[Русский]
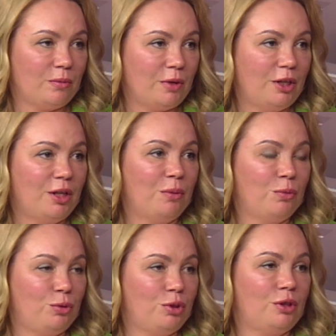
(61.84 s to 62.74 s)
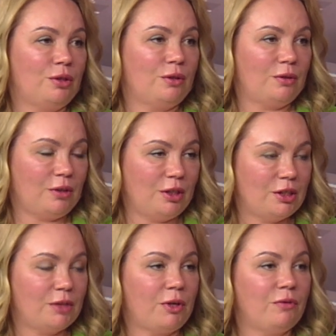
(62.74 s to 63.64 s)
она будет, э,
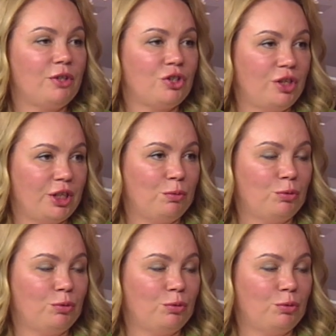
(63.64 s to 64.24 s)
эти цифровые кошельки